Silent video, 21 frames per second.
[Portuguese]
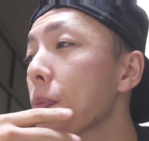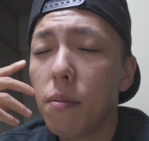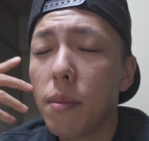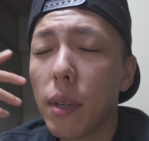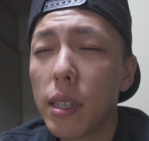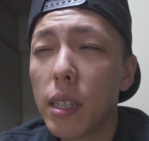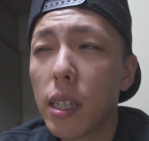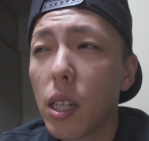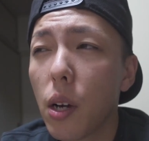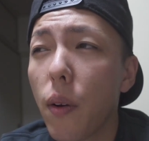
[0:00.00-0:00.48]

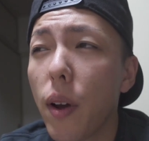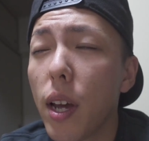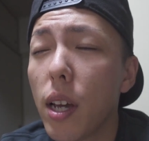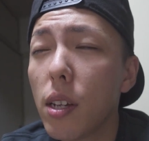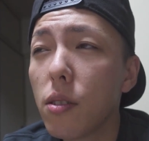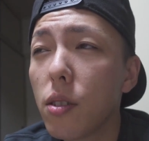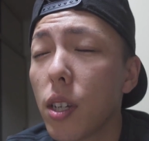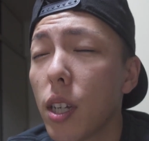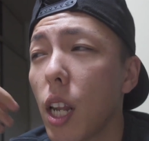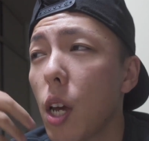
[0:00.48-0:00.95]
Mas então é
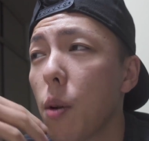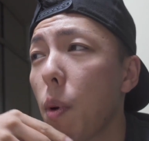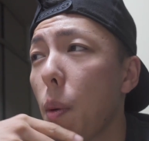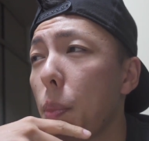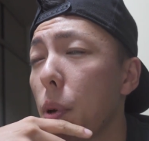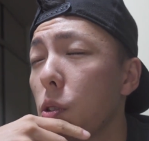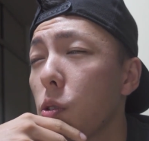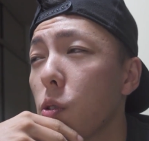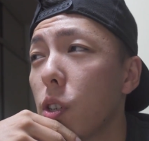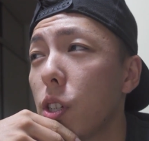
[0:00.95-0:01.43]
isso que nenhuma
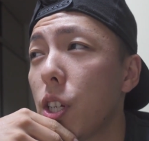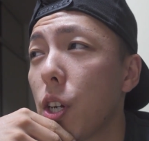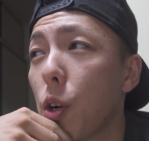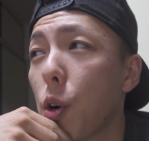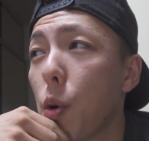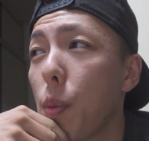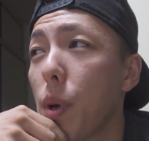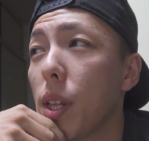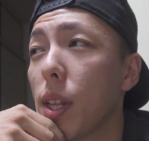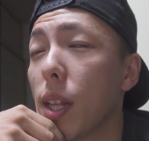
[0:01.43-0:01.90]
pessoa tinha
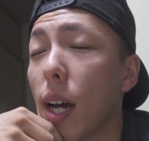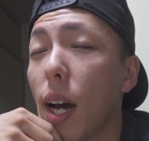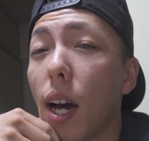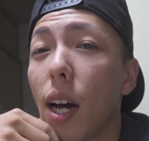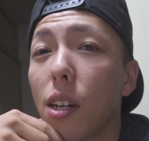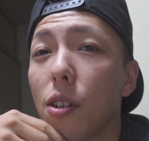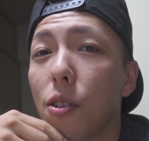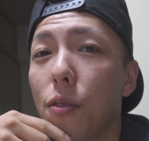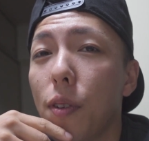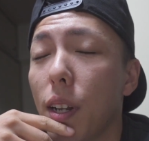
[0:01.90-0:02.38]

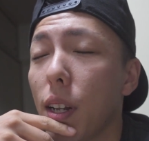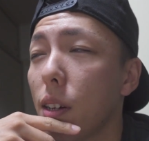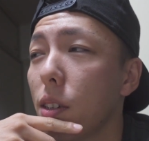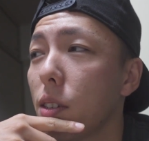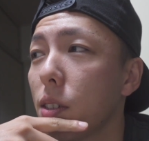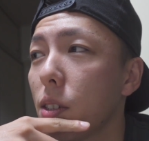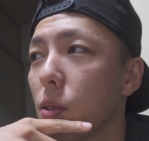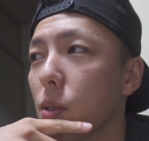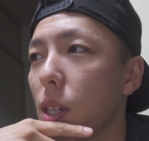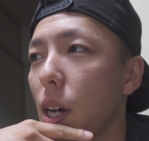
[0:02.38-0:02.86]
comentado,
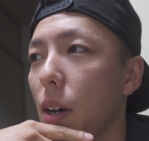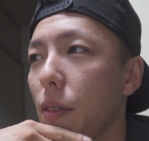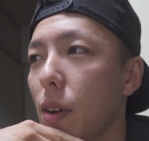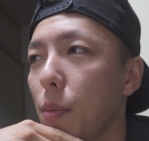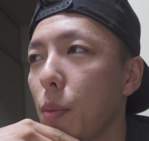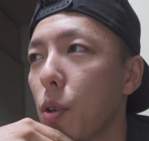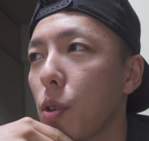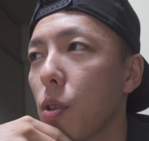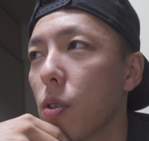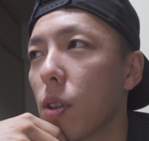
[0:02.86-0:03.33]
falando se não dava
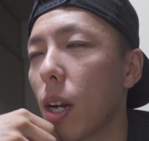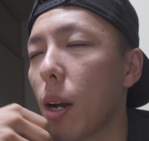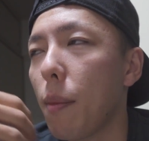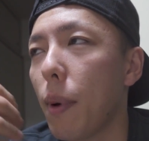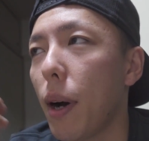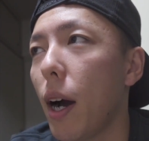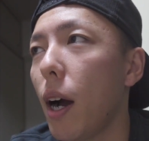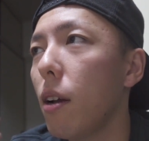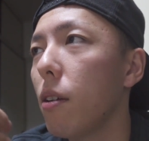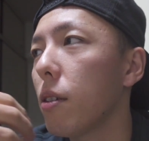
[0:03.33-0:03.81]
muito
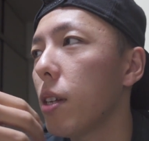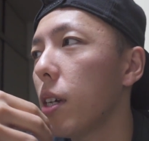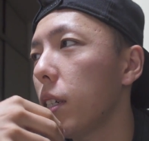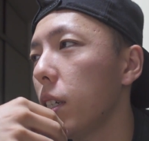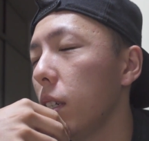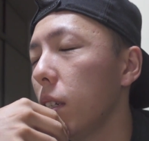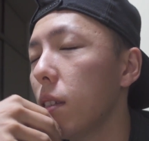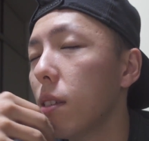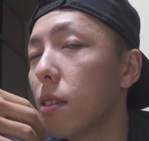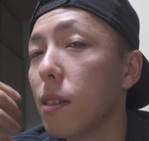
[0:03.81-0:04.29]
trabalho da
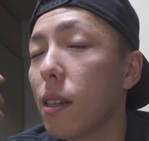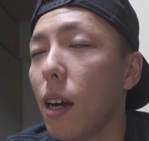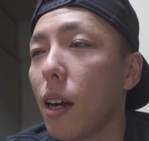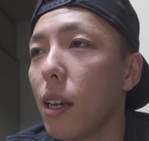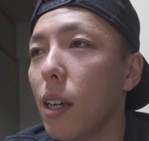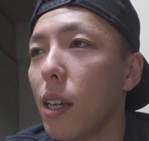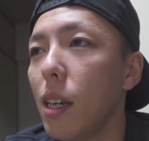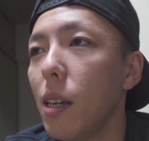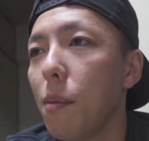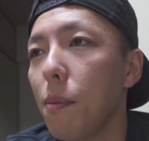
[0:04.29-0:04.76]
gente
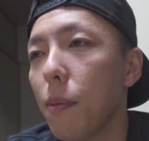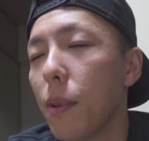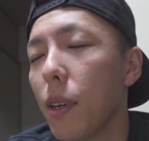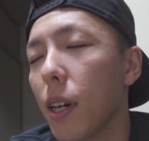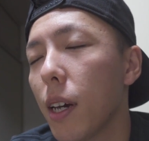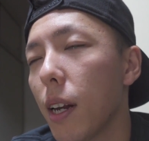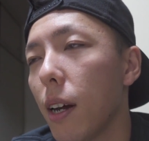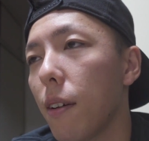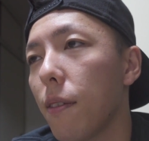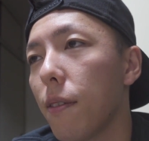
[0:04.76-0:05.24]
sair
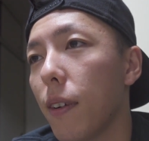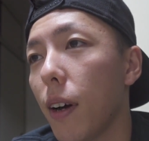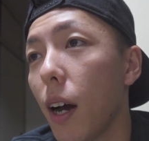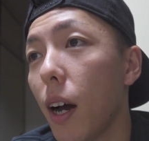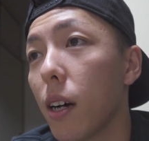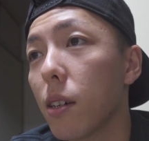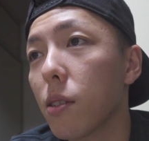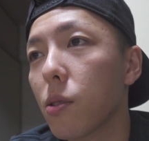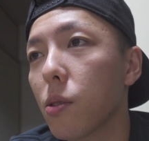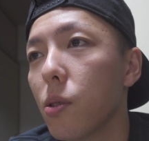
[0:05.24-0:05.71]
e
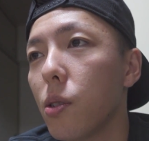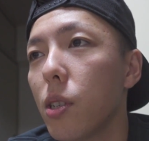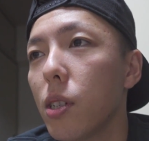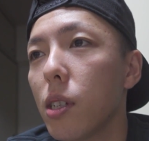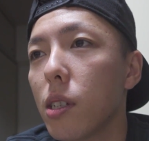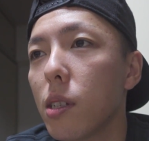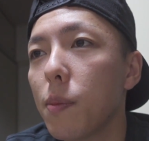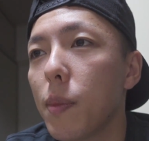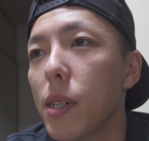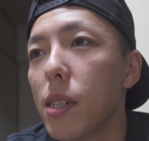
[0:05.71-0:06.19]
gravar as
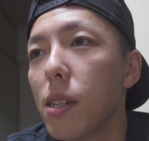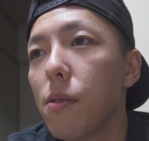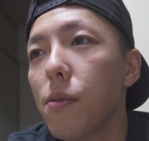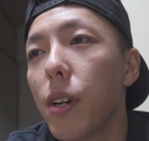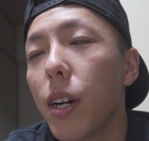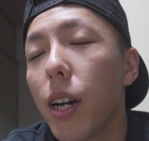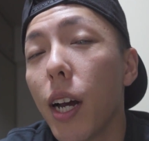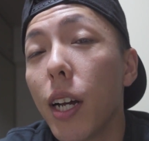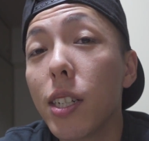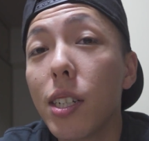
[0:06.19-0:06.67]
coisas, mas na
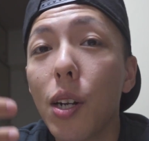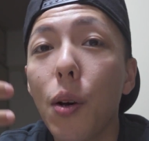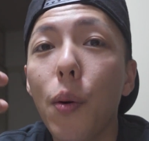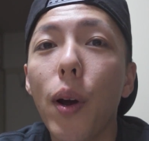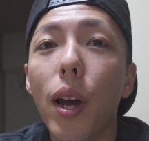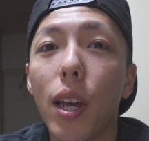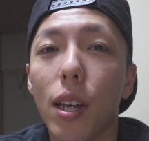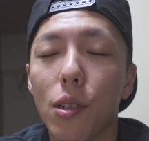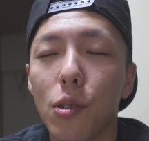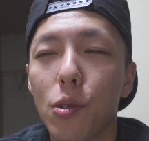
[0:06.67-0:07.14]
verdade
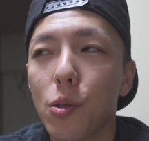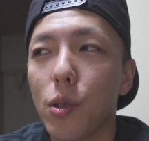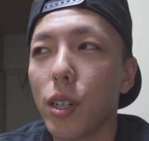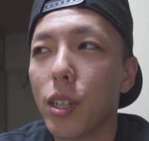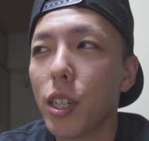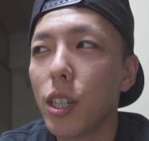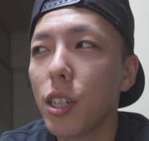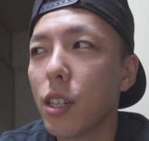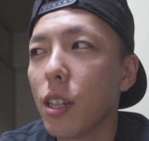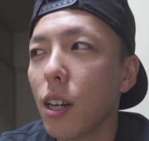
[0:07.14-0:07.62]
não é isso. A
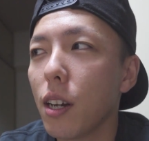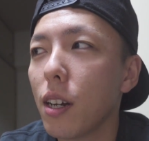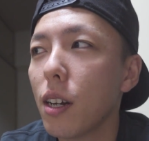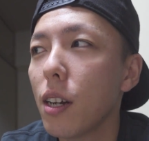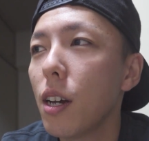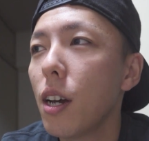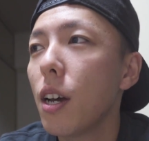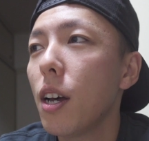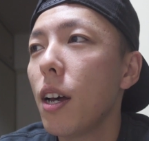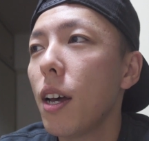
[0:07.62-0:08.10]
gente
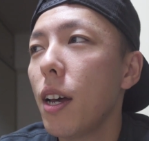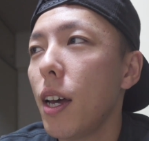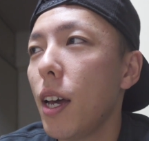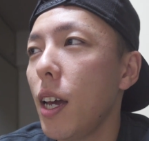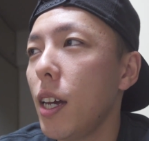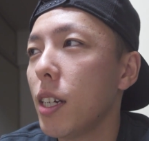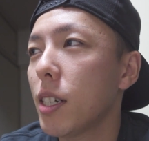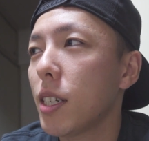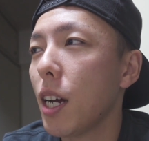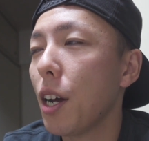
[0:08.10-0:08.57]
está
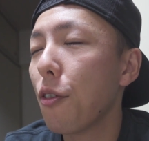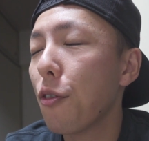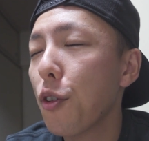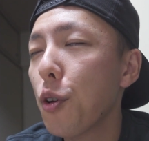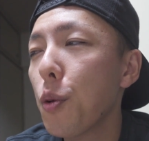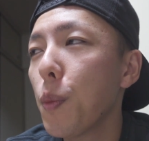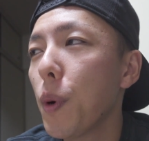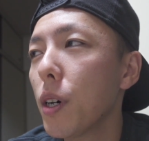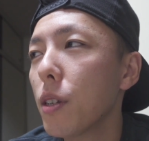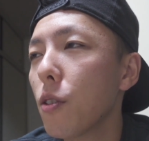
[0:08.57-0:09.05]
é, já
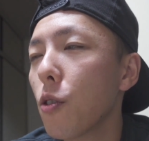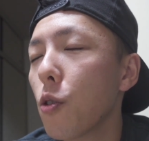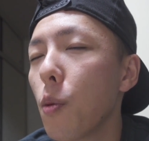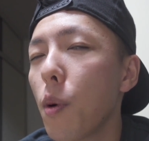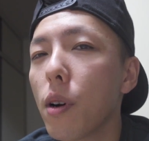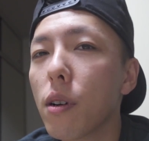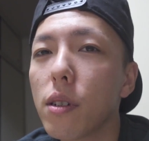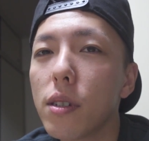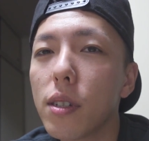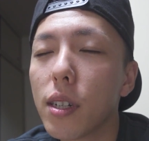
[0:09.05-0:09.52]
filmando
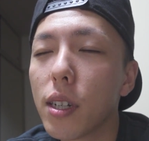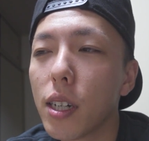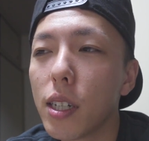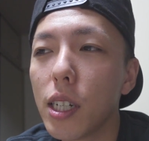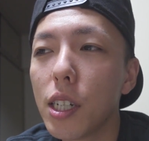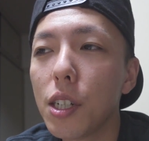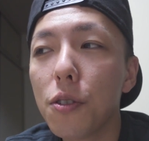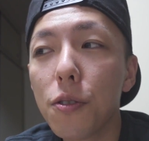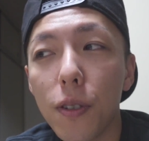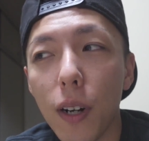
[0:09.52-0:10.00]
alguma coisa que a
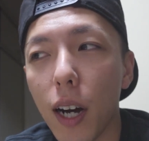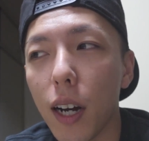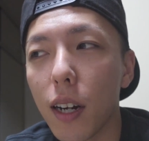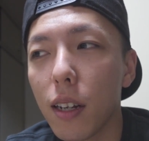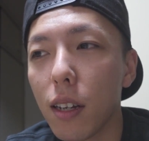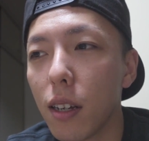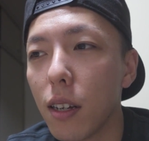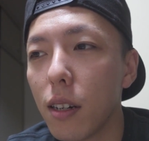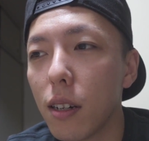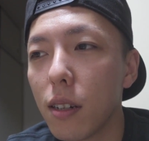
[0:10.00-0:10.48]
gente
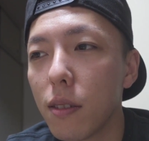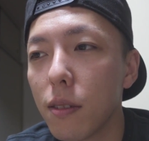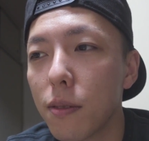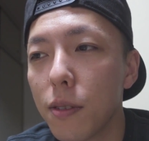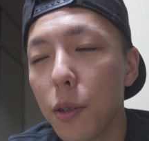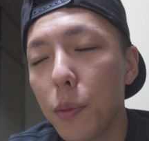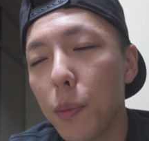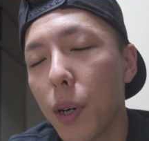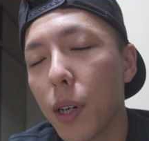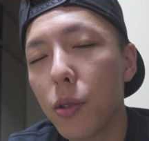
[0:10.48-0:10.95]
faria,
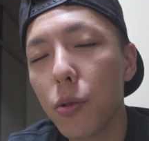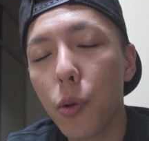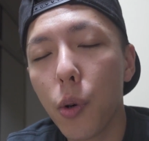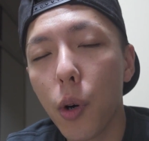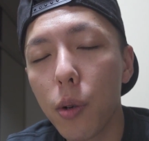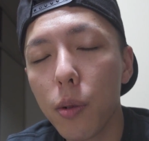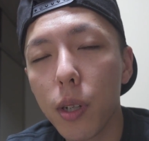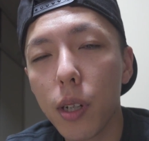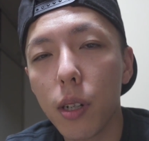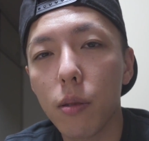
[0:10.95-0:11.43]
filmando
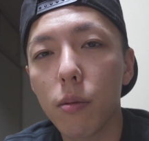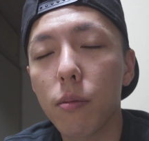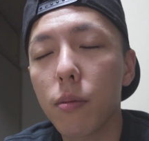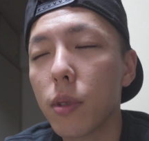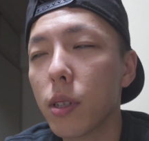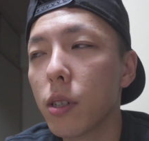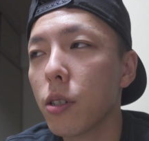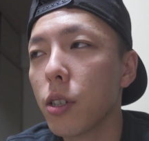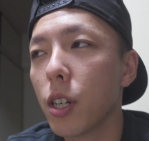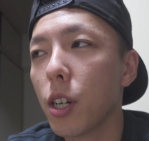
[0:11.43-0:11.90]
ou não.
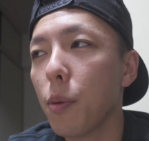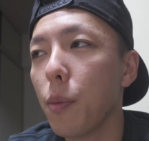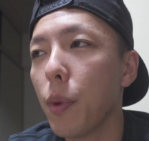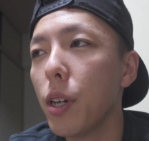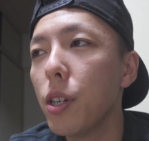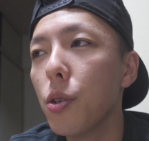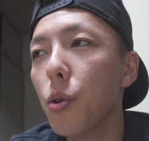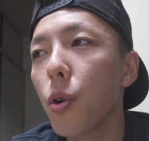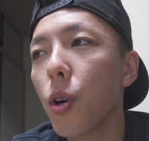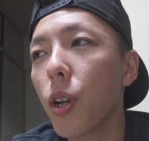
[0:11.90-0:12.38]
Então
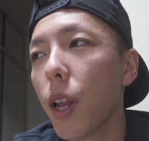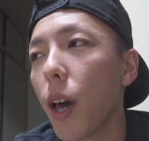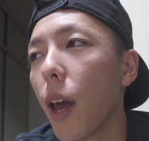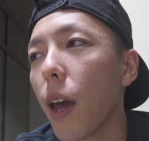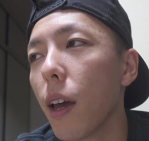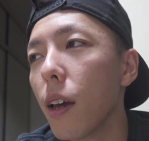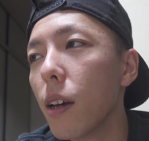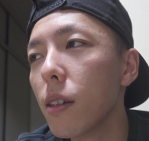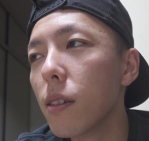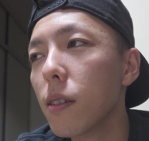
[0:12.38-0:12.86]
geralmente o rolê
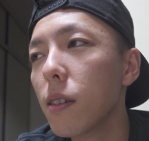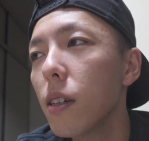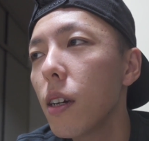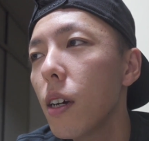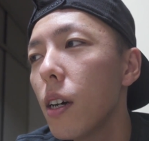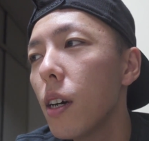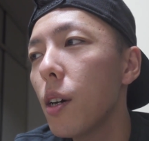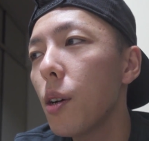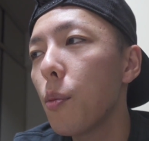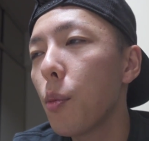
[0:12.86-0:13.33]
é esse.
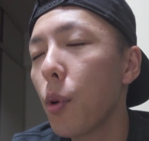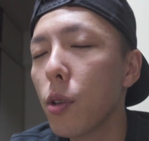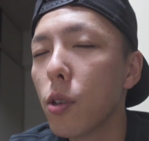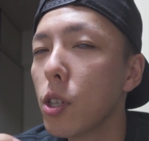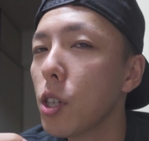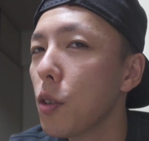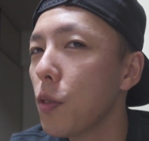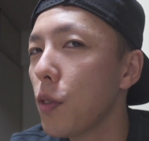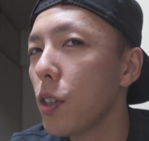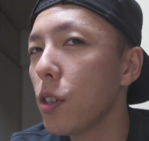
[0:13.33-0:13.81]
Muito
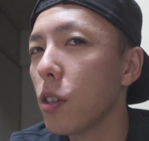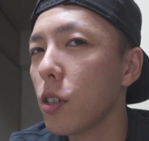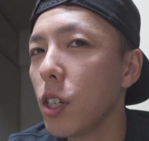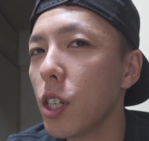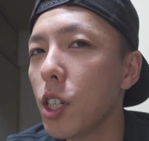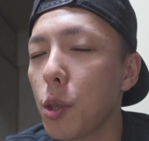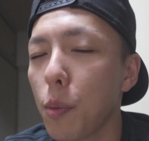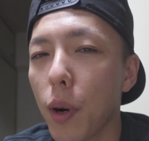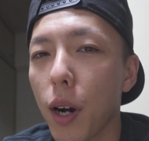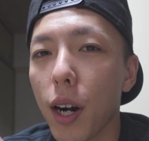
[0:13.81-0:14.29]
difícil a
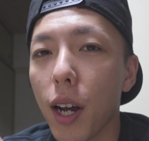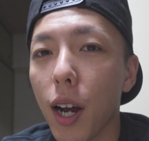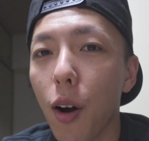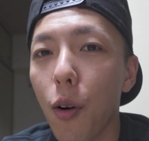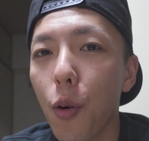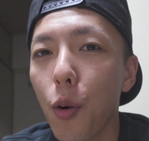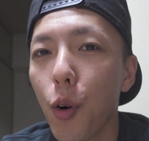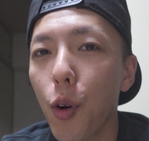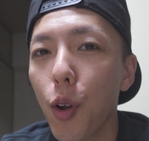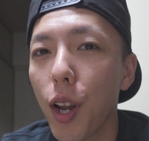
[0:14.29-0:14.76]
gente
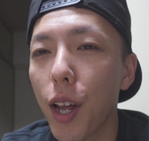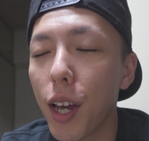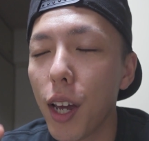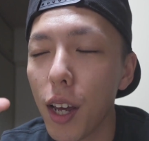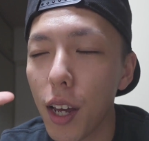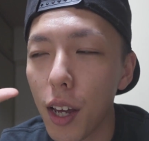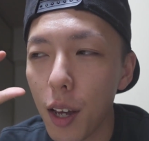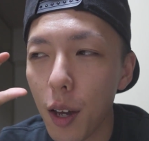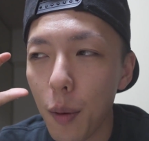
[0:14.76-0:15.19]
marcar um rolê